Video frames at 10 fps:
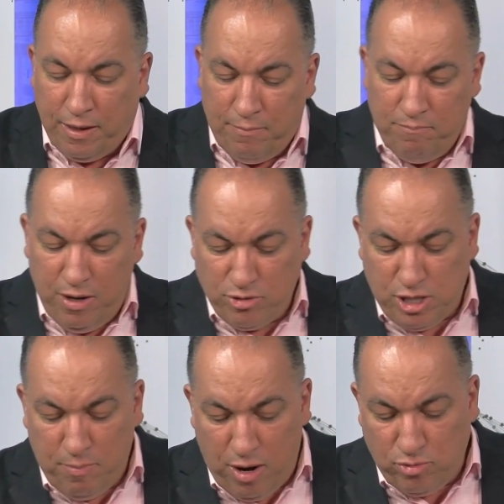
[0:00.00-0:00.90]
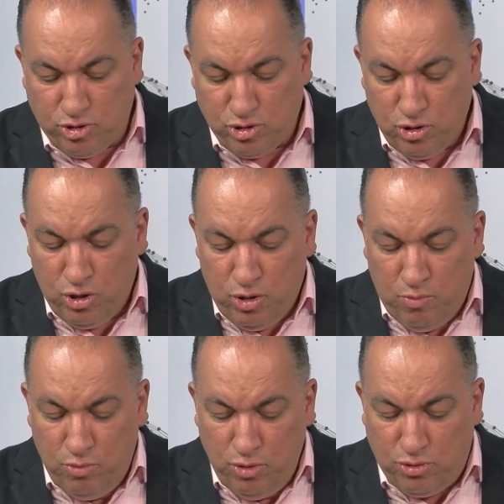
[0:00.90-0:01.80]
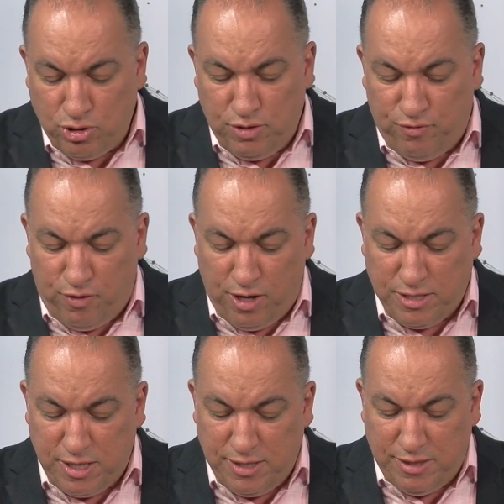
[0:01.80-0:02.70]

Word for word: meus irmãos, muitos de vós